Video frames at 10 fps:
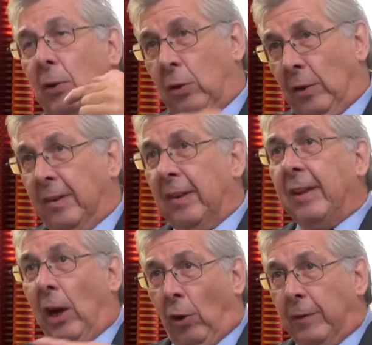können sie
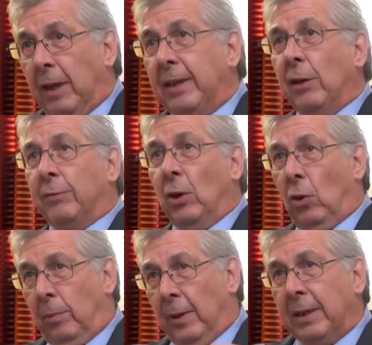das auch wieder nicht auf der
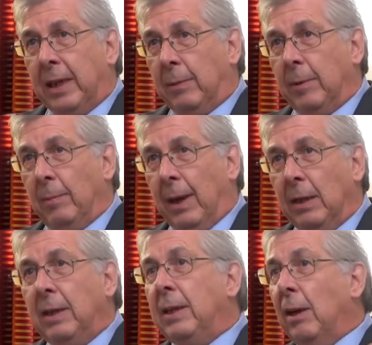oberen Ebene
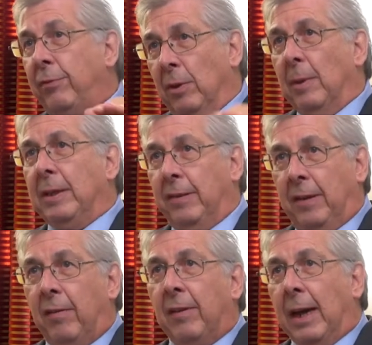machen, in der Firma, die
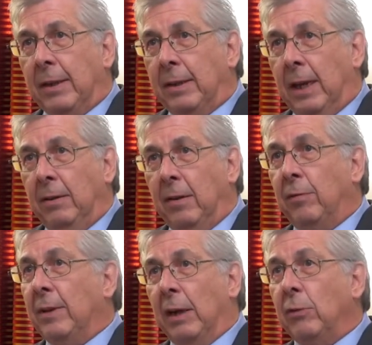sich Staat nennt. Das
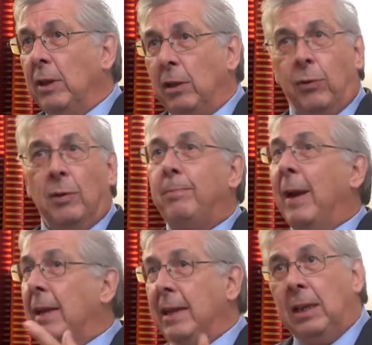wird also nicht von
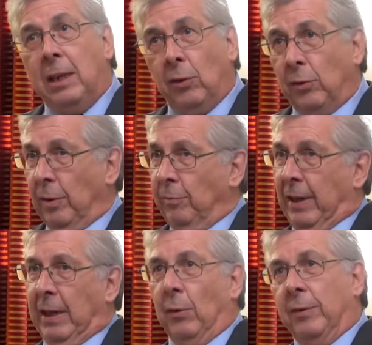Berlin in unserem
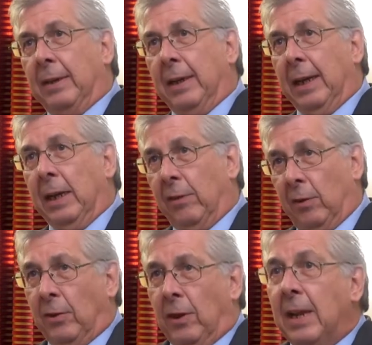Falle aus geregelt,
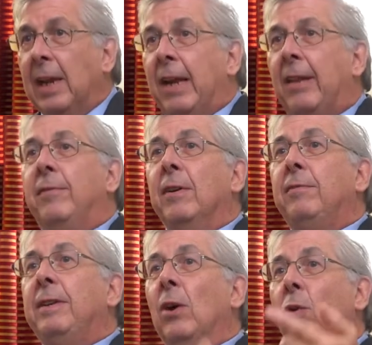sondern es wird
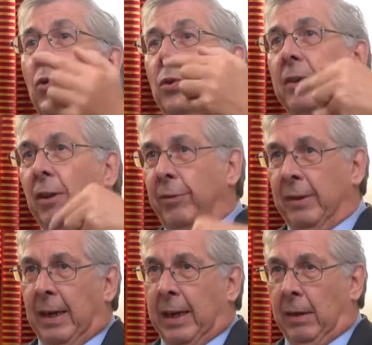wieder
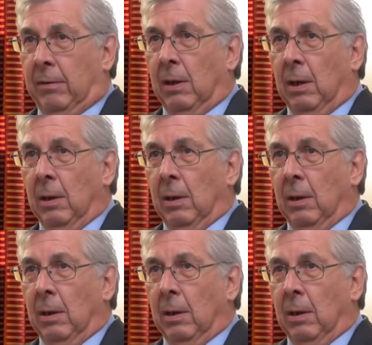unterverteilt.